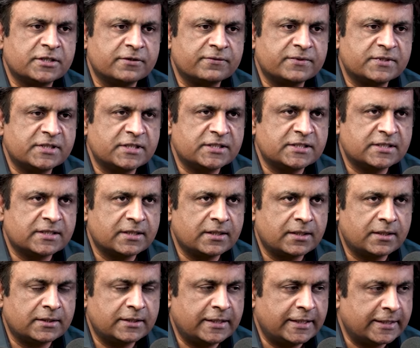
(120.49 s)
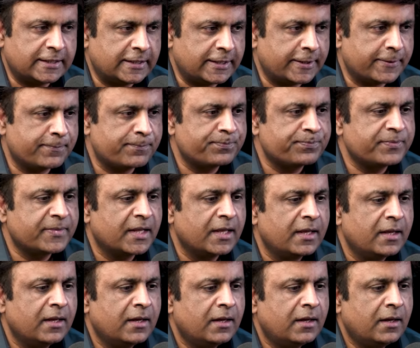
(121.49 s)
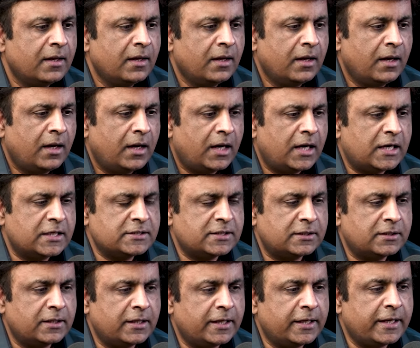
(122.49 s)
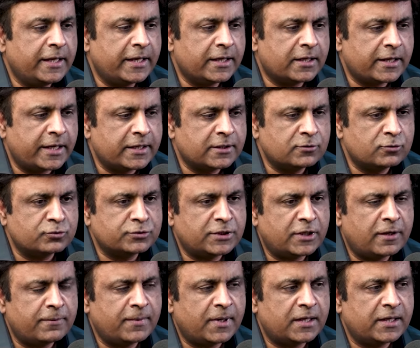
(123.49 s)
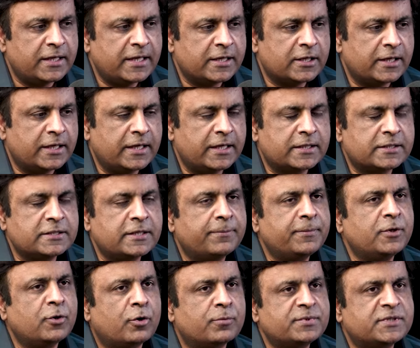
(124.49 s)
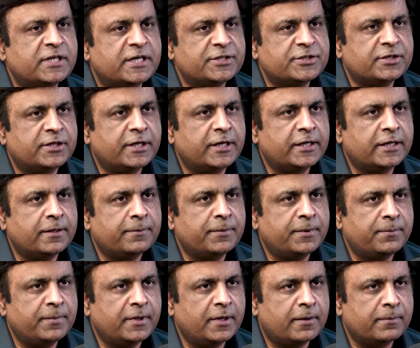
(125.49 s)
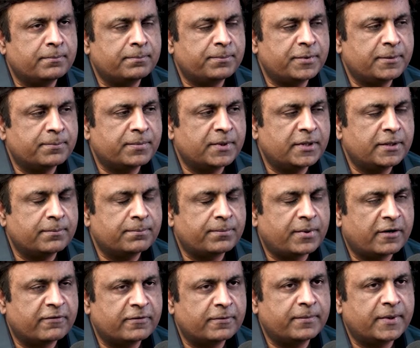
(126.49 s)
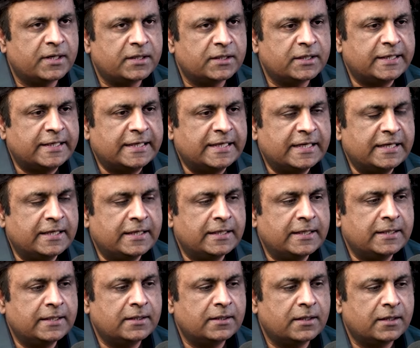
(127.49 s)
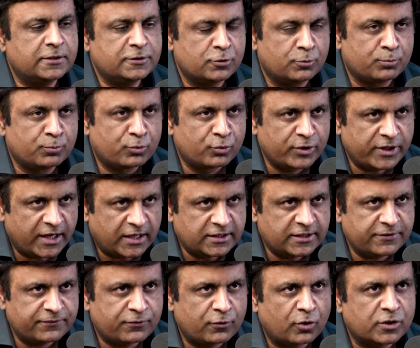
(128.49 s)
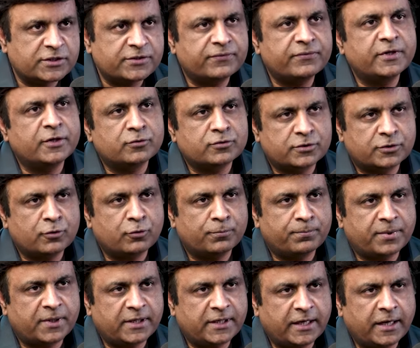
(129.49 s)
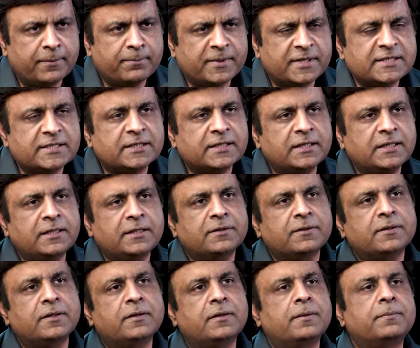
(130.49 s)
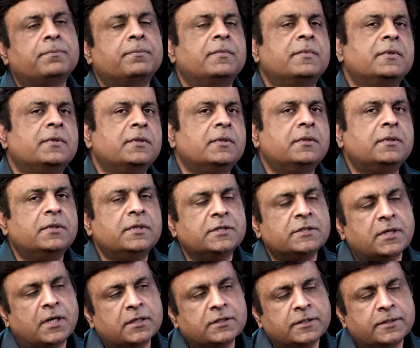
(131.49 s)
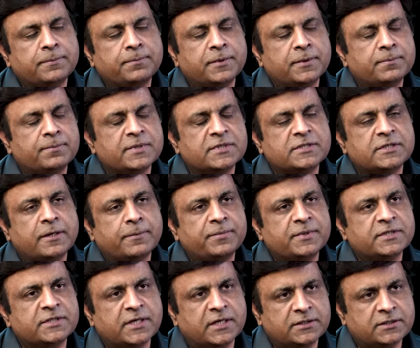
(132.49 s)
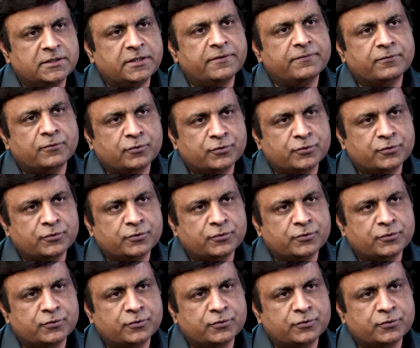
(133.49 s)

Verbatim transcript: सर्विसेज देख लें अच्छा एक एक दूसरा हमारा एक एक ये भी ऑब्सेशन है कि अभी भी हम पीपल एम्पावरमेंट की जो बुनियादी फ़िलासफ़ी है उसके ऊपर नहीं आए बेसिकली दीज आर दी पीपल्स रिप्रेजेंटेटिव